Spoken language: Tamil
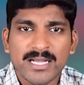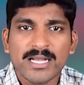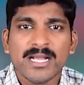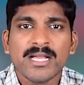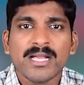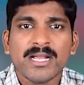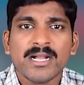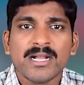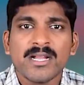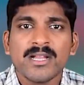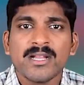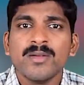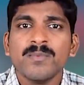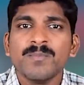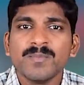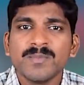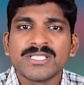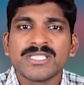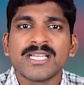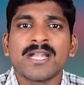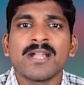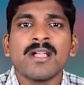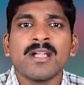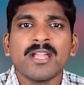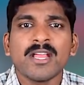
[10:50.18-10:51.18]
நிலங்களிலும்
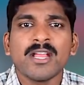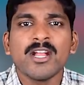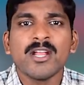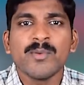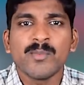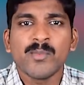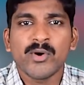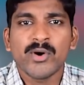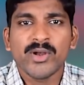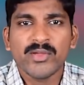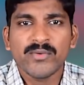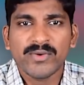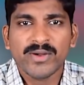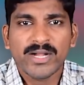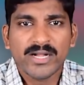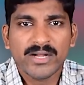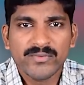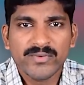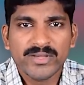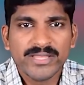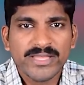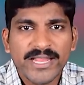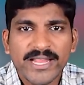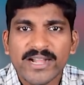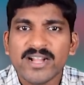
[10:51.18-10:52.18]
ஜெனட்டிக்கலி மோடிஃபைடு
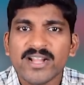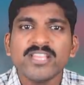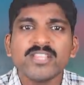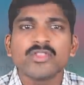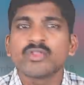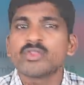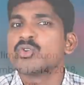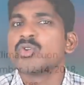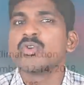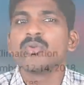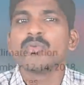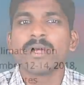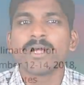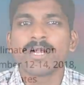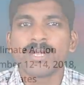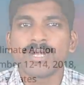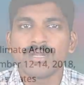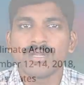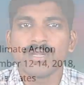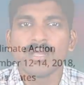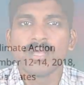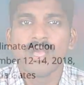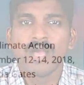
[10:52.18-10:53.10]
விதைகளை தூவுங்கள்